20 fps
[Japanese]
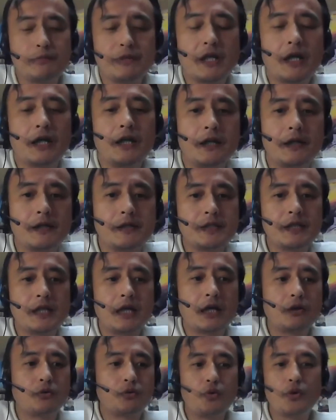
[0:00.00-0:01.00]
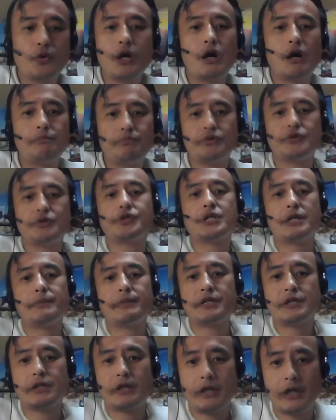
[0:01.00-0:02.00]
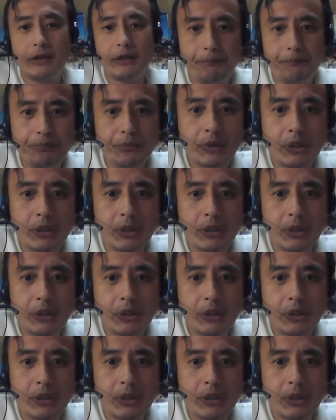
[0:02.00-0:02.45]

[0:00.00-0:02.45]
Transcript: みたいなですねあの動画をアップしてましたね。